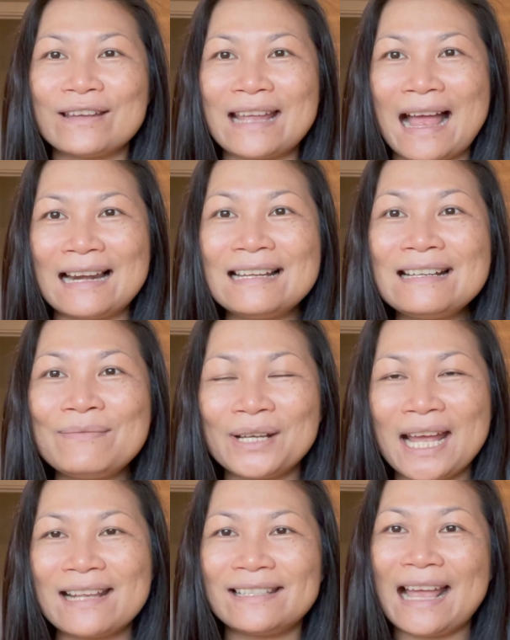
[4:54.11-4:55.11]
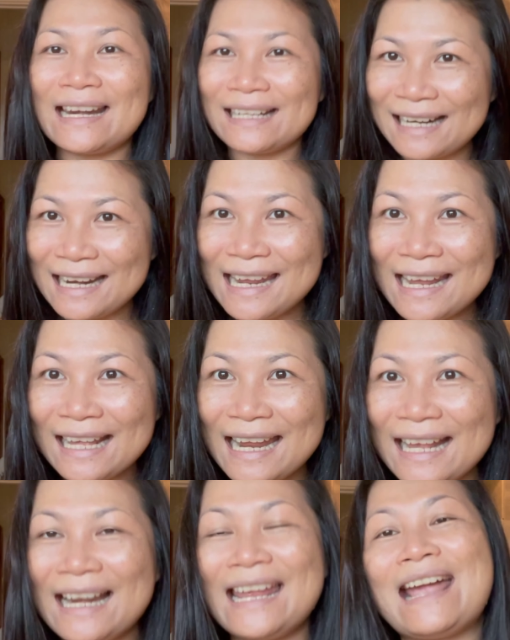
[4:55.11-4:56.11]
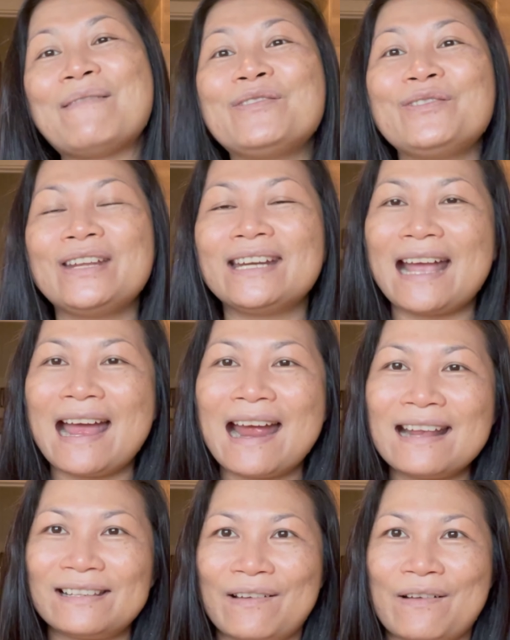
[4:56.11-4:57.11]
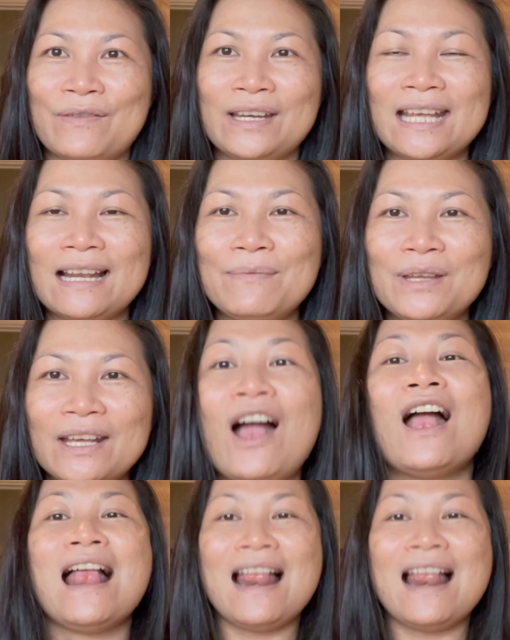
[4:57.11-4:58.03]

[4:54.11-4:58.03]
อย่าลืมนะคะสั่นกระดิ่งกริ๊งกริ๊งให้มนุษย์ด้วยนะคะสำหรับวันนี้คลิปนี้ก็